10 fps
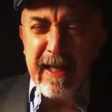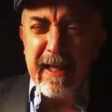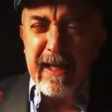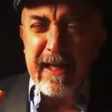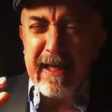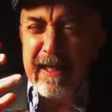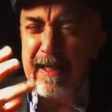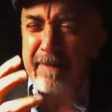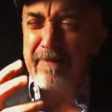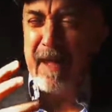
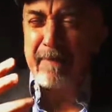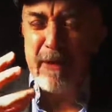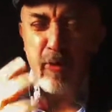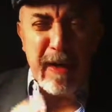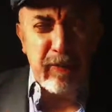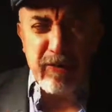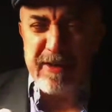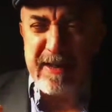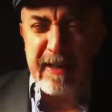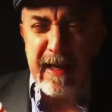e
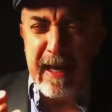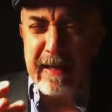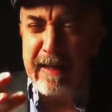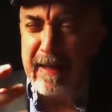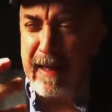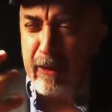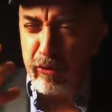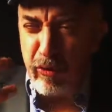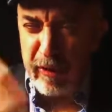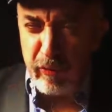abituandosi al,
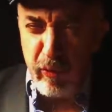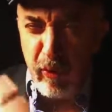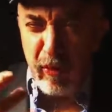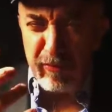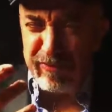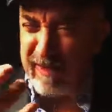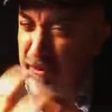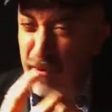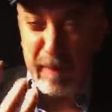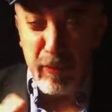all'odore tuo, che
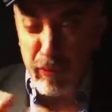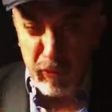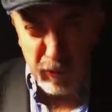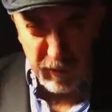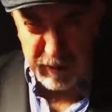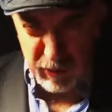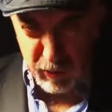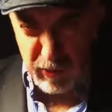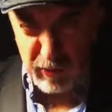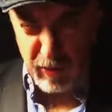non è più l'odore
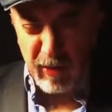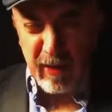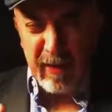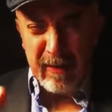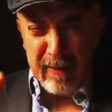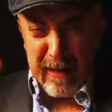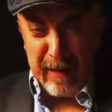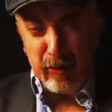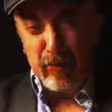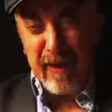solito, è
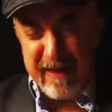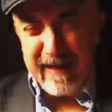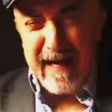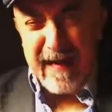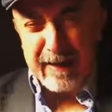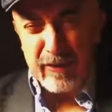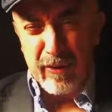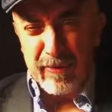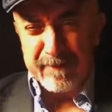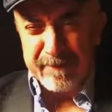all'odore
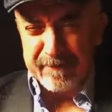dell'altro,